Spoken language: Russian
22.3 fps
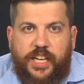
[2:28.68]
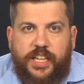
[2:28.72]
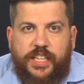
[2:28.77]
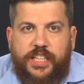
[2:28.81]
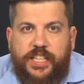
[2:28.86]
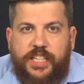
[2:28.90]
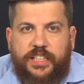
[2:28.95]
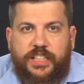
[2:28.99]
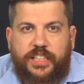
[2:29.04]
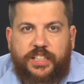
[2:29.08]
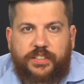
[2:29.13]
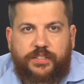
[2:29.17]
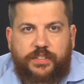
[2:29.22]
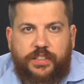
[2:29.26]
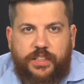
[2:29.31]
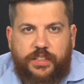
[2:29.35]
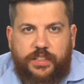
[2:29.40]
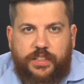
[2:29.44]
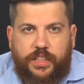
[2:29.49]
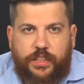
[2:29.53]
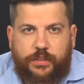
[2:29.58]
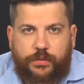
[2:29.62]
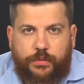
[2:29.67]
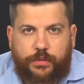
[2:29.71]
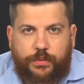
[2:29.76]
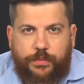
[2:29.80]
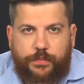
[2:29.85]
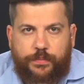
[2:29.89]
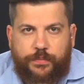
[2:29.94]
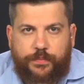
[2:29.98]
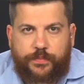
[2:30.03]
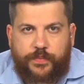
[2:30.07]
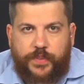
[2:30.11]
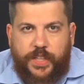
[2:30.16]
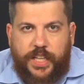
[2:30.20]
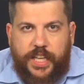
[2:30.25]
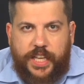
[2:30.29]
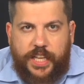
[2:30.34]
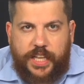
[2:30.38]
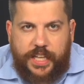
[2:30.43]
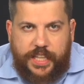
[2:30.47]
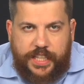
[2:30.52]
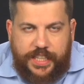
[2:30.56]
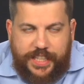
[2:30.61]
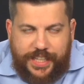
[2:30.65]
они от этого не станут.
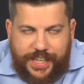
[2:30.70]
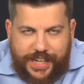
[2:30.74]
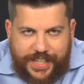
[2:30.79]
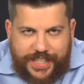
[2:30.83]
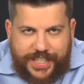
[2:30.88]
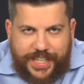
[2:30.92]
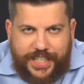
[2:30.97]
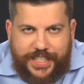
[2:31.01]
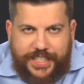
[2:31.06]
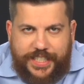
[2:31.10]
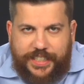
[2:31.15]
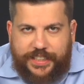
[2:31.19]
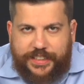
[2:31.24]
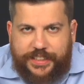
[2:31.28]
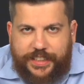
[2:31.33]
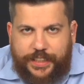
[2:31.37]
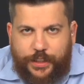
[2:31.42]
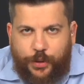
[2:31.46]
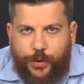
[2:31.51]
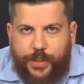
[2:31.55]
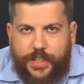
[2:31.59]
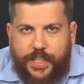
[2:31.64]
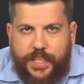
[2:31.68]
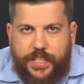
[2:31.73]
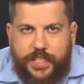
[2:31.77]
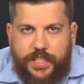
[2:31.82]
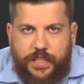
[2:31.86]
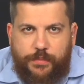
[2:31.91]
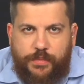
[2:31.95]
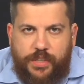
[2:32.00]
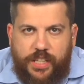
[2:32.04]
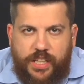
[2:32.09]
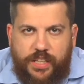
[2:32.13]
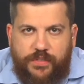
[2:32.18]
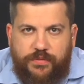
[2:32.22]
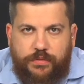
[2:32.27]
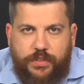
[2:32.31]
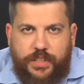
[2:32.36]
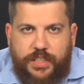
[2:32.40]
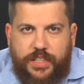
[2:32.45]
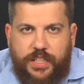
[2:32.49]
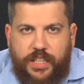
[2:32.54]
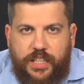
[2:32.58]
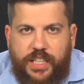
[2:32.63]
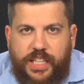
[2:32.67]
Нельзя технологии заменить
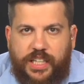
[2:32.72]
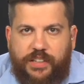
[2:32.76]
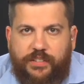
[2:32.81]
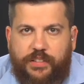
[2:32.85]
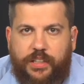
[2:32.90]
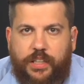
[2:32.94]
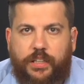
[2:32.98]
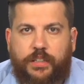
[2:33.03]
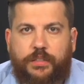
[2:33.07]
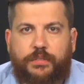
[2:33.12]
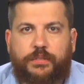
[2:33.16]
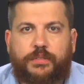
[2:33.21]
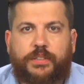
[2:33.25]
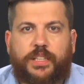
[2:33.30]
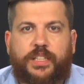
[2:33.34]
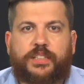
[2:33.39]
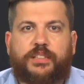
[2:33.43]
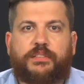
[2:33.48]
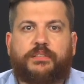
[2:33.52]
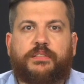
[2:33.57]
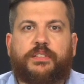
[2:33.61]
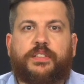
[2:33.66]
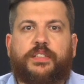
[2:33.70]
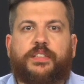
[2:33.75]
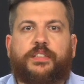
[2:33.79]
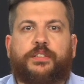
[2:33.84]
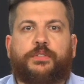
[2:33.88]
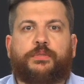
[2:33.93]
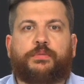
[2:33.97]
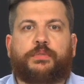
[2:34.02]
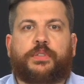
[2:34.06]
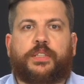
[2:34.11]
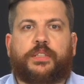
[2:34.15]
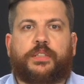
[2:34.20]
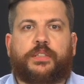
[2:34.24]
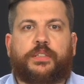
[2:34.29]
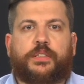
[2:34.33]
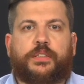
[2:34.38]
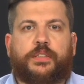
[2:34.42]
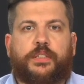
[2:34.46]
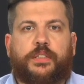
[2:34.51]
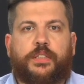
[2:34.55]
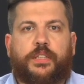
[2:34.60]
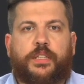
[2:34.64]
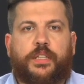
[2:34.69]
функционирование государственного института.
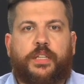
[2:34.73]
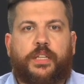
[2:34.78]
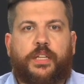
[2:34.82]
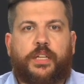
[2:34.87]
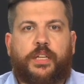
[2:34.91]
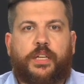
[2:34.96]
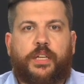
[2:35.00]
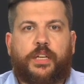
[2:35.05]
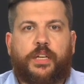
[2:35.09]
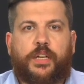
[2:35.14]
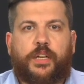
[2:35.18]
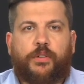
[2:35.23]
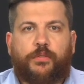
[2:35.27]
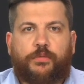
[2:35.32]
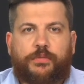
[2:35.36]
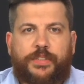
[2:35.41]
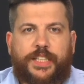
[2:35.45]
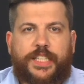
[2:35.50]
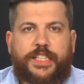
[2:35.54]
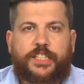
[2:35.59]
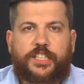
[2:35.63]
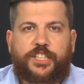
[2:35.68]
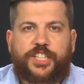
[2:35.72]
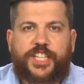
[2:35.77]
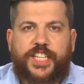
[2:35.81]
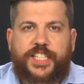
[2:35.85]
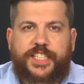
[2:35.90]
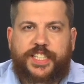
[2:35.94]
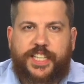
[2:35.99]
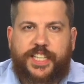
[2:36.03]
У нас сейчас